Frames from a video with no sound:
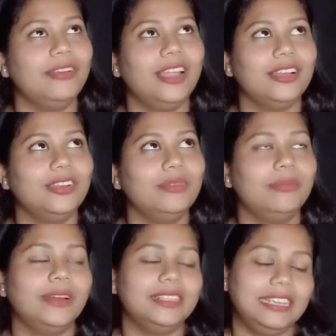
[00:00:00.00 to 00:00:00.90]
লাগলো
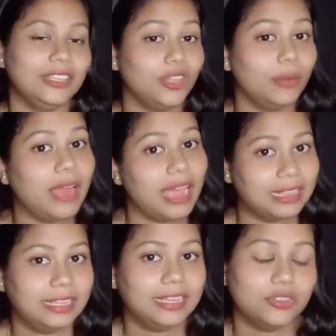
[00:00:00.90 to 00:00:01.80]
যেহেতু আমি আগে
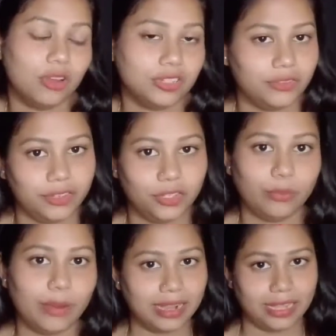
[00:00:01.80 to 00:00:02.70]
থেকে শর্টস ভিডিও
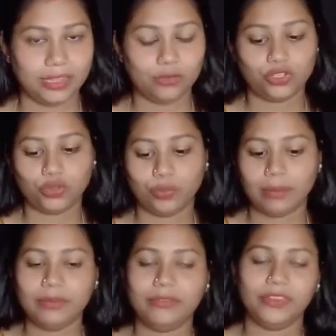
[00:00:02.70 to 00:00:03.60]
বানাই ইউটিউবে
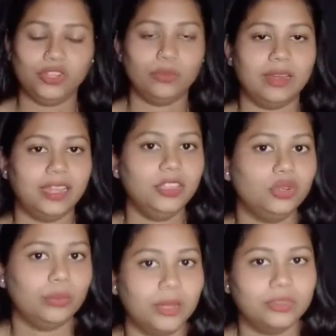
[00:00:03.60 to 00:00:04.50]
আমি ভিডিও বানাই
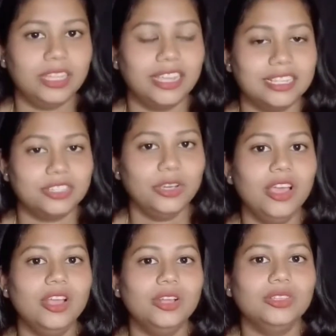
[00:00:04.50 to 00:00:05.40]
তোমরাও দেখেছো
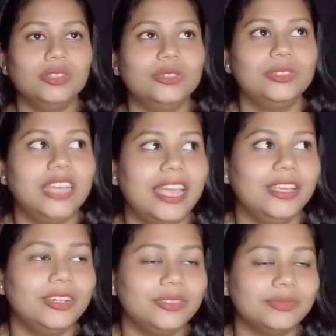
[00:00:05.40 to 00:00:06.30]
তো যাই
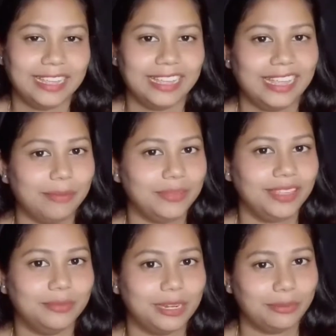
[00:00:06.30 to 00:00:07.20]
হোক আমি
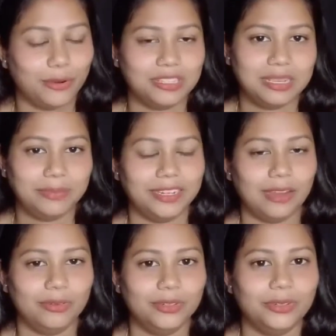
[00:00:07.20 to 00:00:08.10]
মানে মজাটা
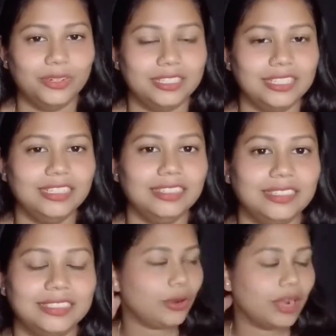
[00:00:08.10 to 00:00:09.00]
ডাউনলোড করেছি
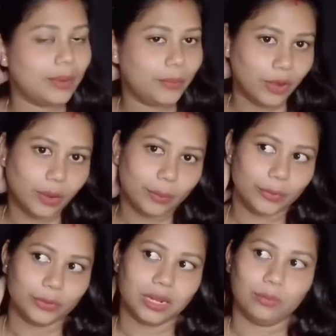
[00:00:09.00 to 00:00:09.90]
করার পর
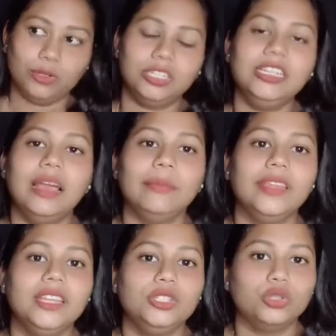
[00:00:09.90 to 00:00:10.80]
মোটামুটি আমি
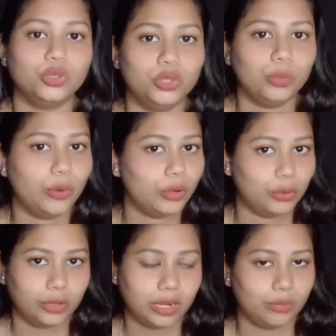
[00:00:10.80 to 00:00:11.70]
চোদ্দো
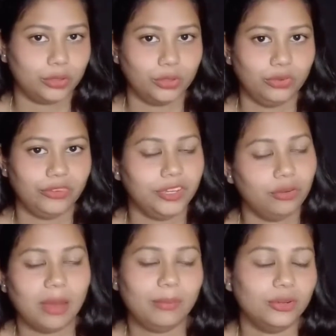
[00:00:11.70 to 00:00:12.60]
পনেরোটার মতো
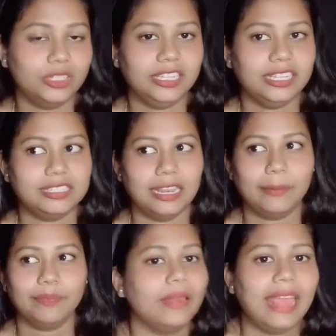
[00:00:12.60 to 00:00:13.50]
ভিডিও আপলোড দিয়েছিলাম
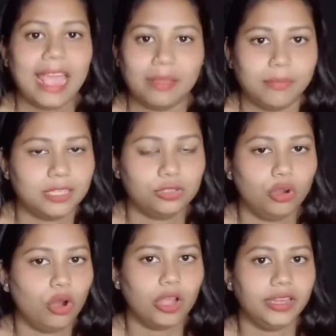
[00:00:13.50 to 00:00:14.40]
এক মাসও
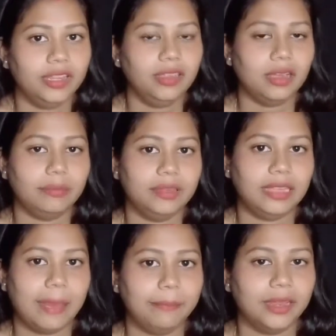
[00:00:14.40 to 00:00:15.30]
হয়নি আমি
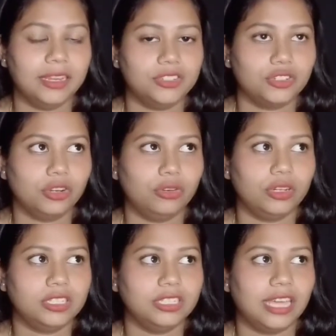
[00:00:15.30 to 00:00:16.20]
অ্যাপটা ইনস্টল
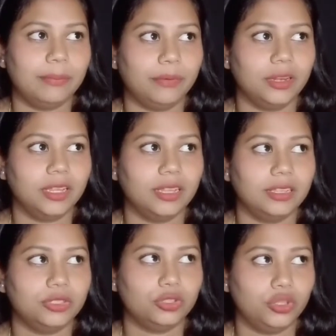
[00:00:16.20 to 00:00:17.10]
করেছি তারপরে
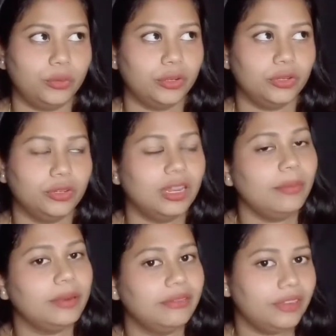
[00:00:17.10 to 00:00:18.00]
চোদ্দো পনেরোটা
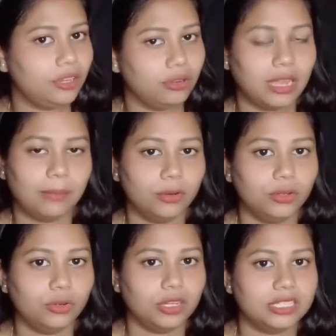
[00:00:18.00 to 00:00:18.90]
মানে ভিডিওটা আপলোড
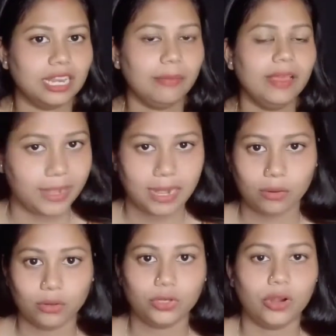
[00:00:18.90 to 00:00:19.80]
করেছিলাম
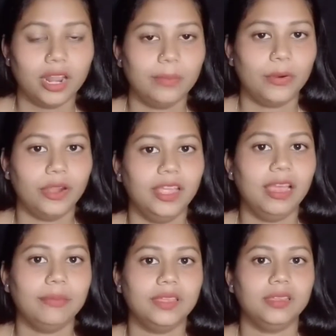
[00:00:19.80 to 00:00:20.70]
ডাউনলোড করার পরে আমি